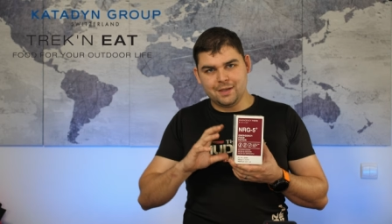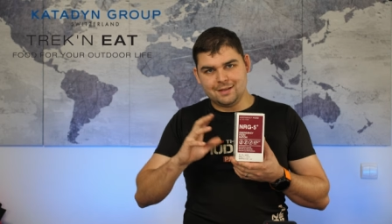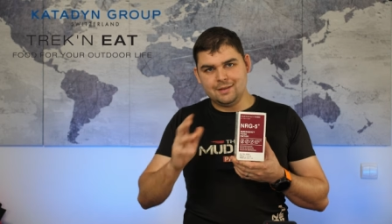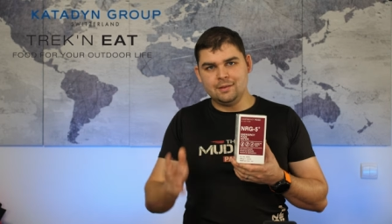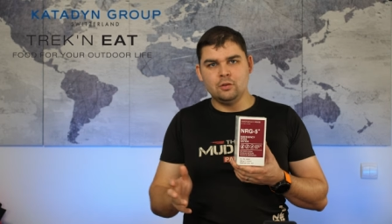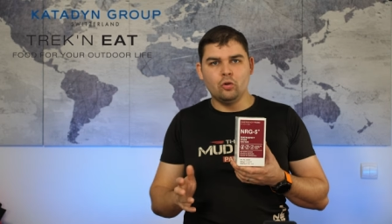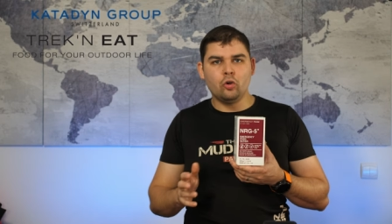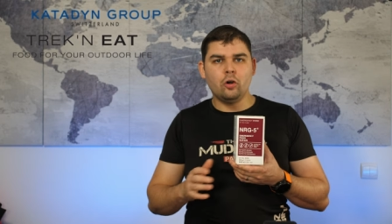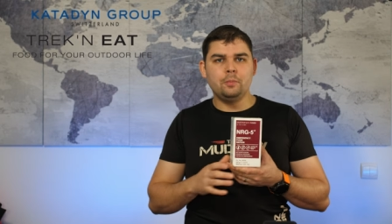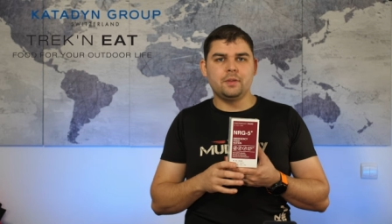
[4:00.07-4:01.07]
Catadine
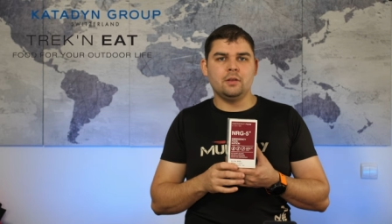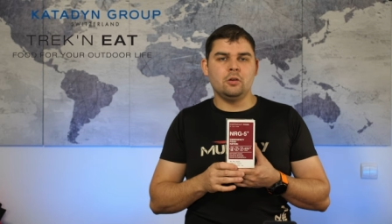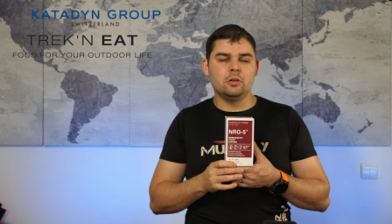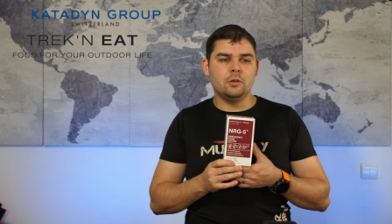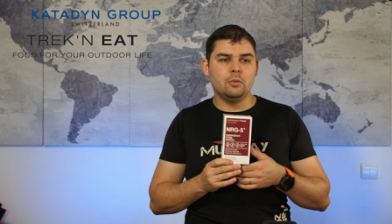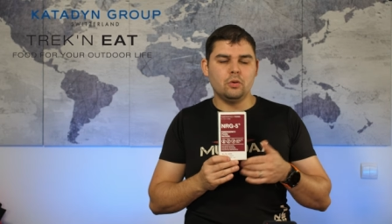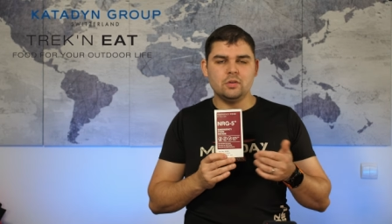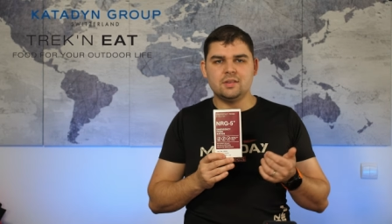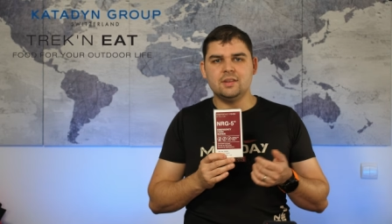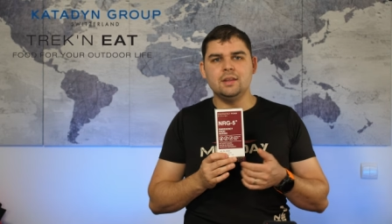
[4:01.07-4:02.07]
Europe qui englobe
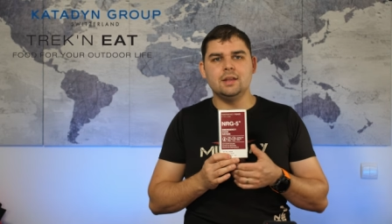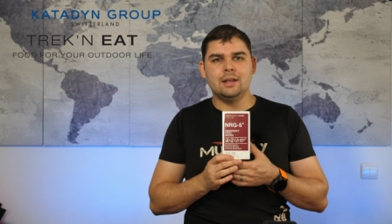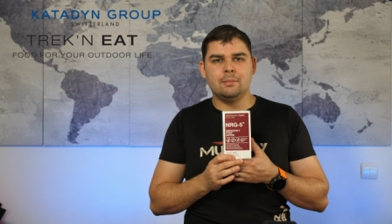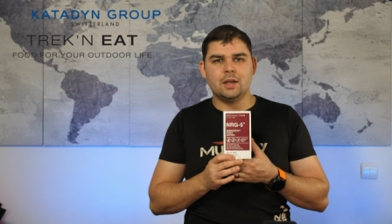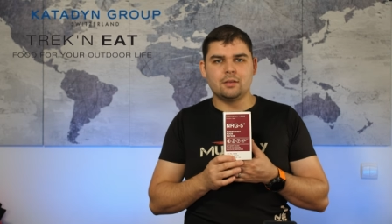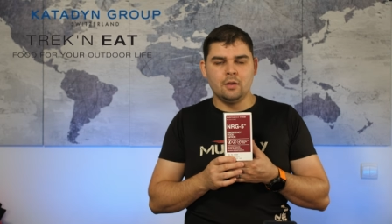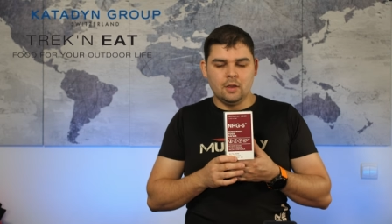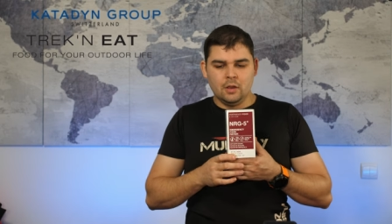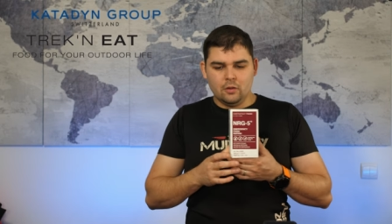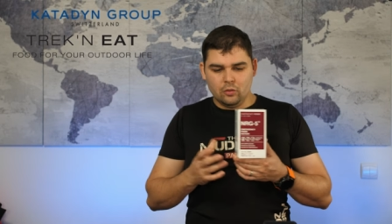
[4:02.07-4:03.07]
aussi la marque
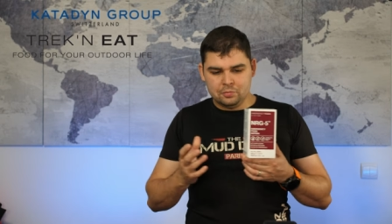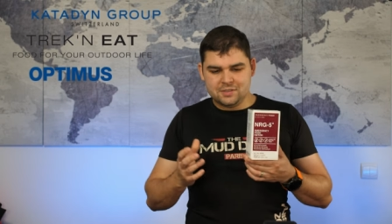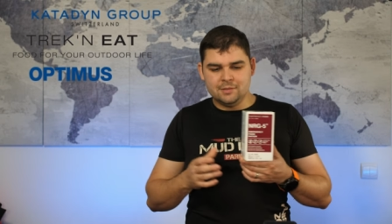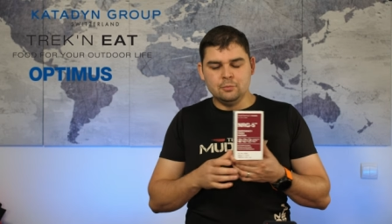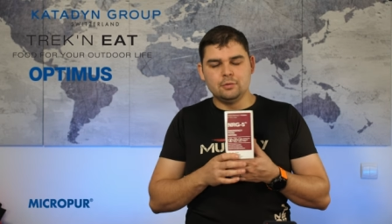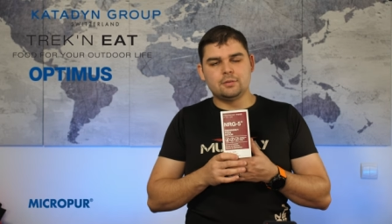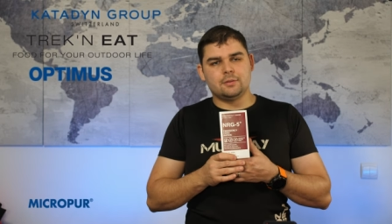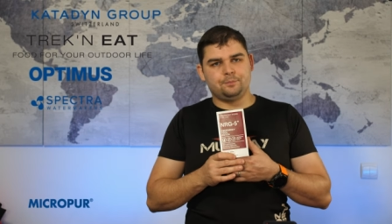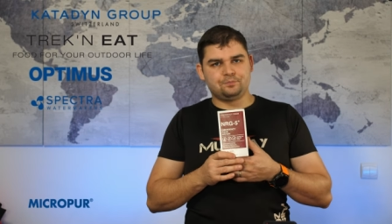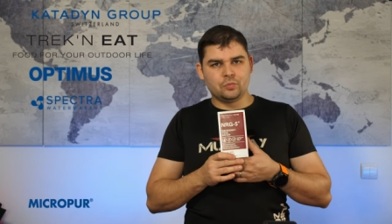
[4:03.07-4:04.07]
Optimus
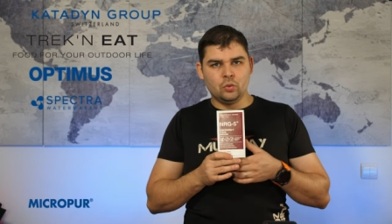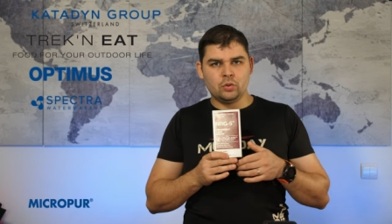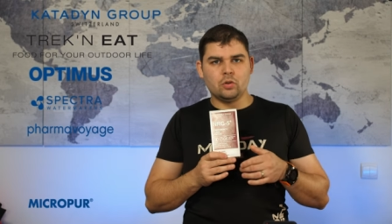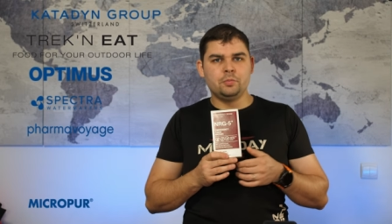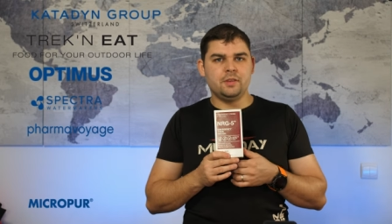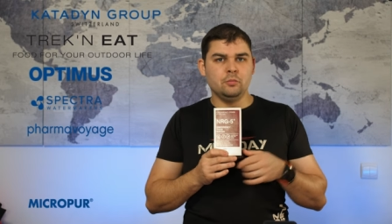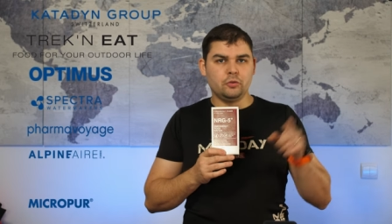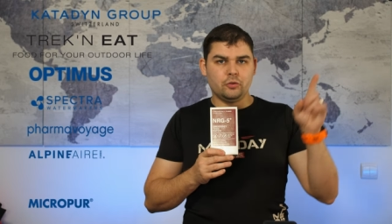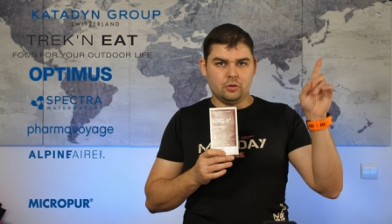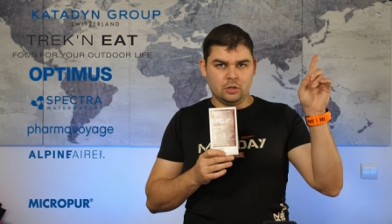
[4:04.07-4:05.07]
donc Optimus,
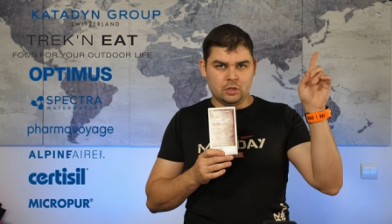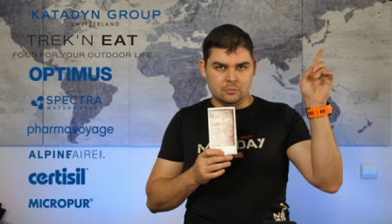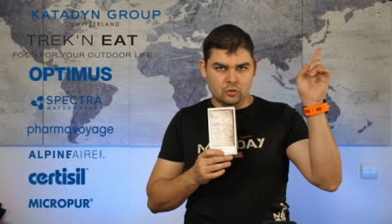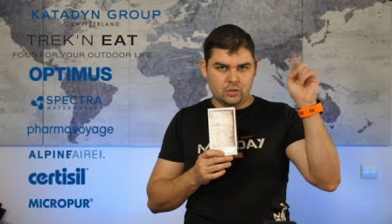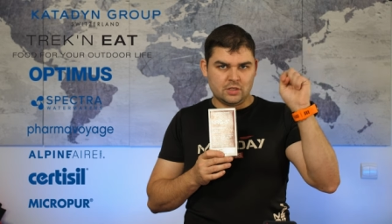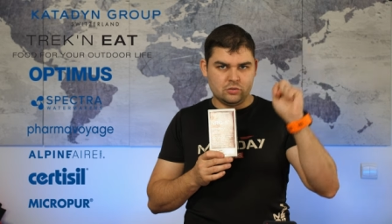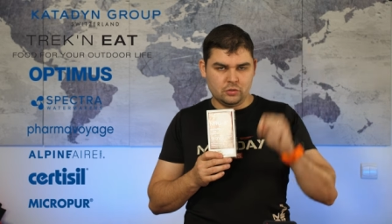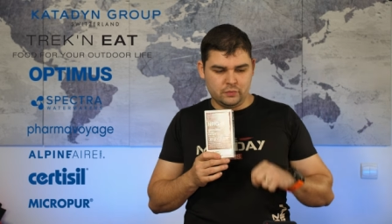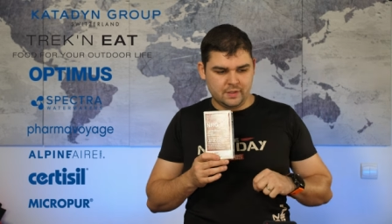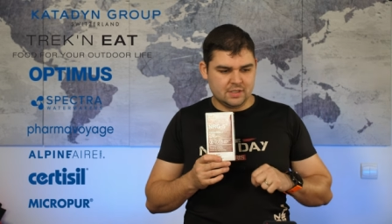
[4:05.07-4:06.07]
euh, comme le réchaud
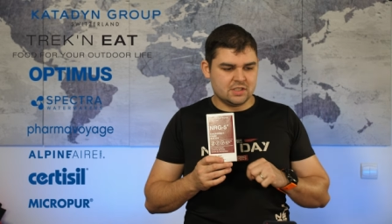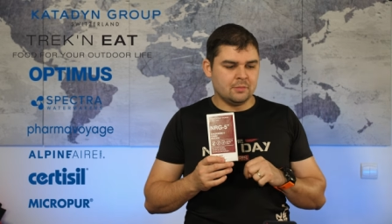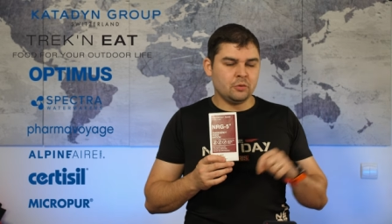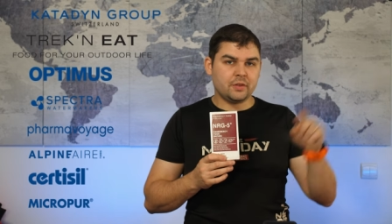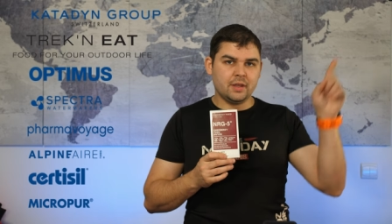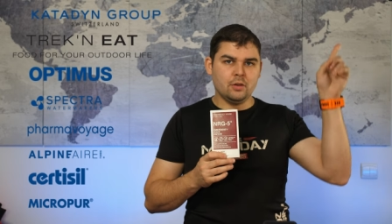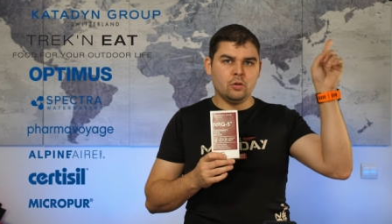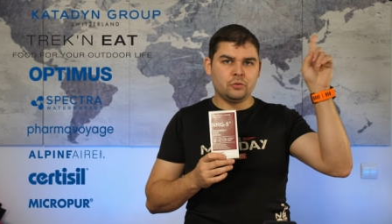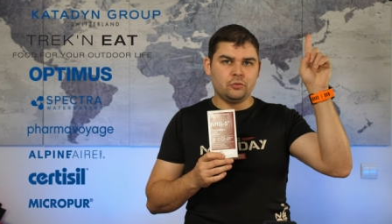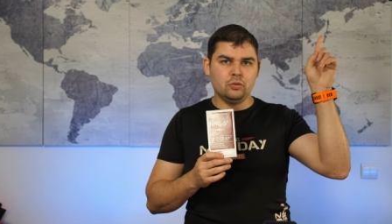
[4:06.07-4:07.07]
que je vous ai déjà montré
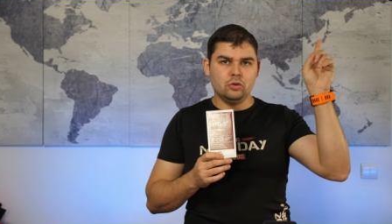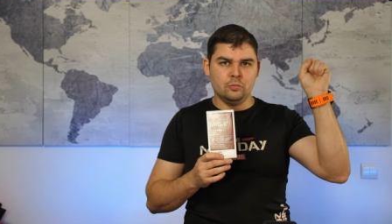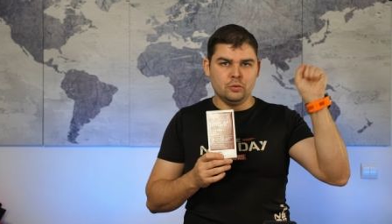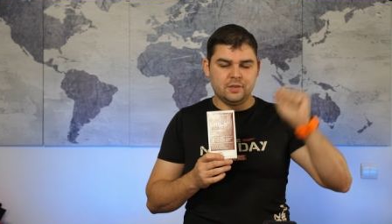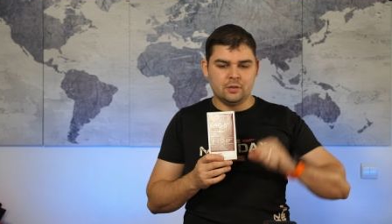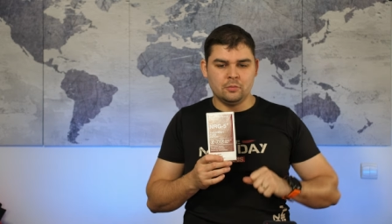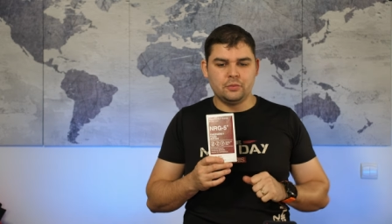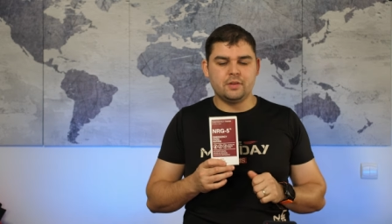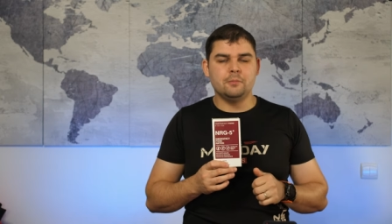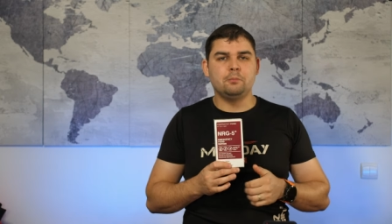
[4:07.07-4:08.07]
au dessus, le
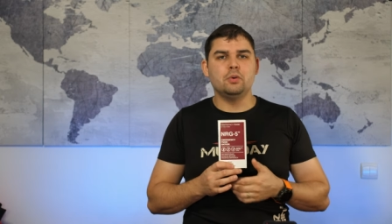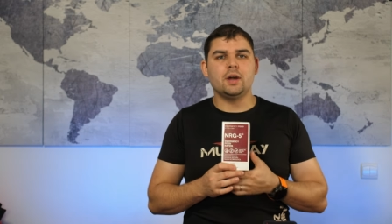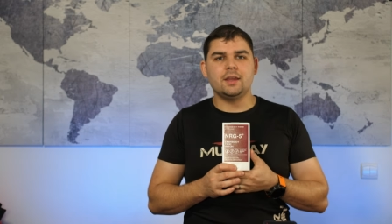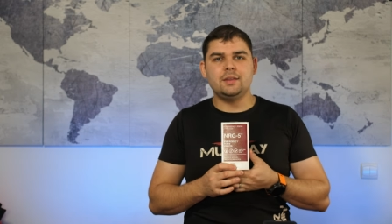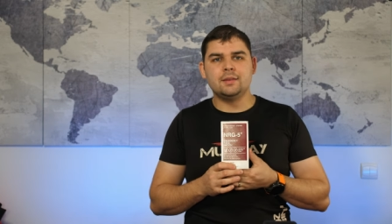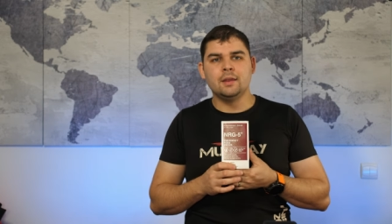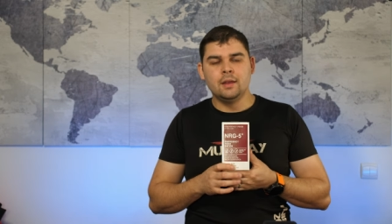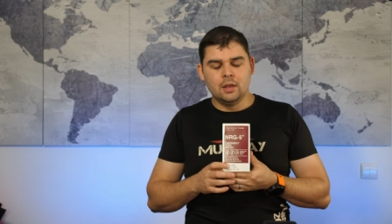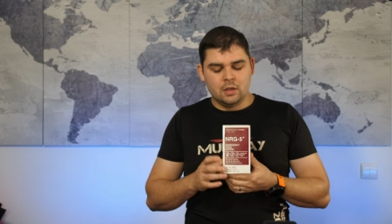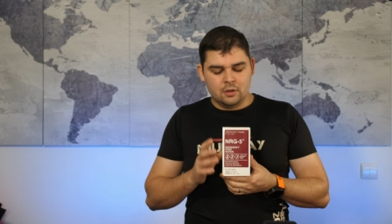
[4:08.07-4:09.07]
multicombustible Polaris,
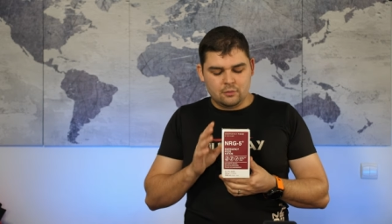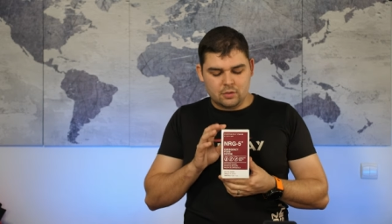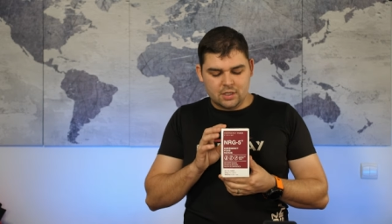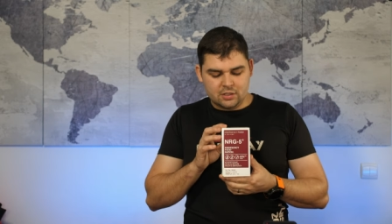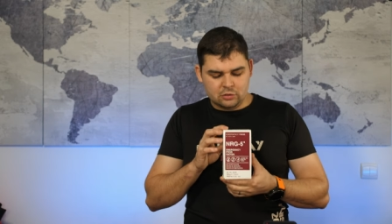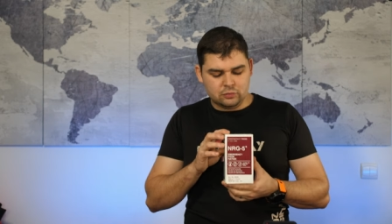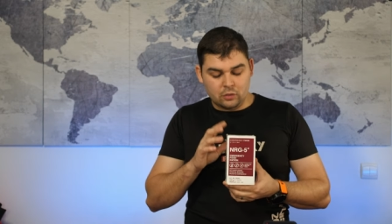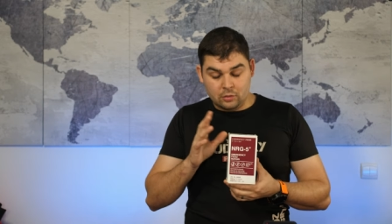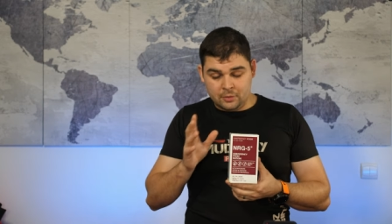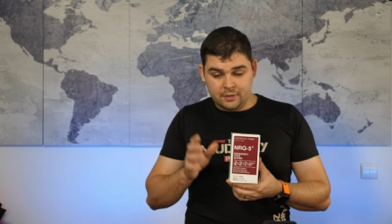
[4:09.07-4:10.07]
voilà, que je vous
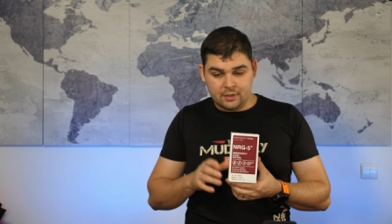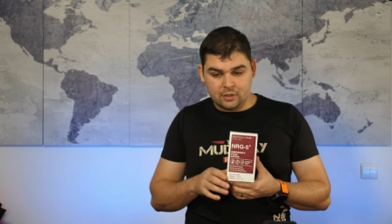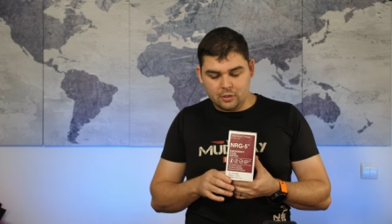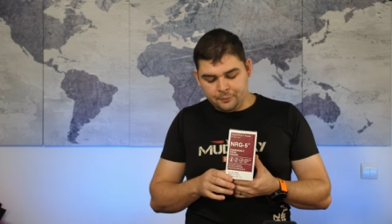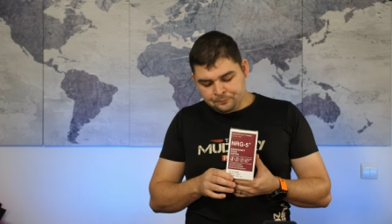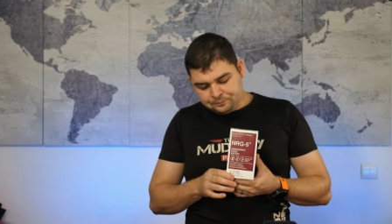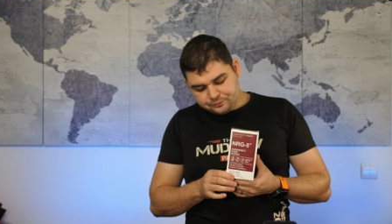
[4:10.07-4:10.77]
recommande d'ailleurs.